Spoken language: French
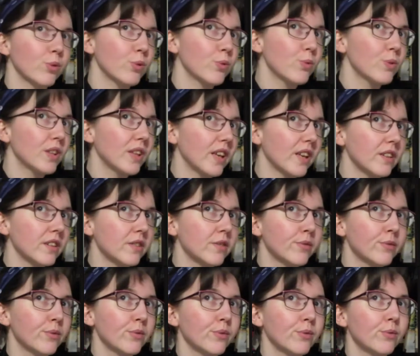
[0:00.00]
ce week-end,
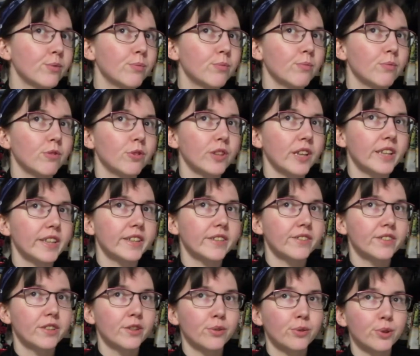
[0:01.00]
si vous regardez la
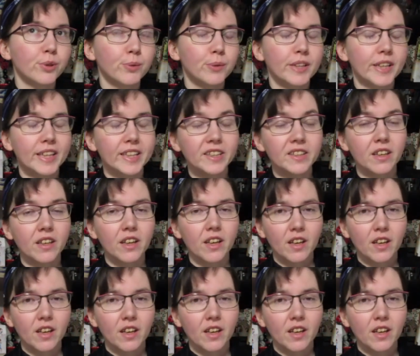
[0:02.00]
vidéo ce week-end.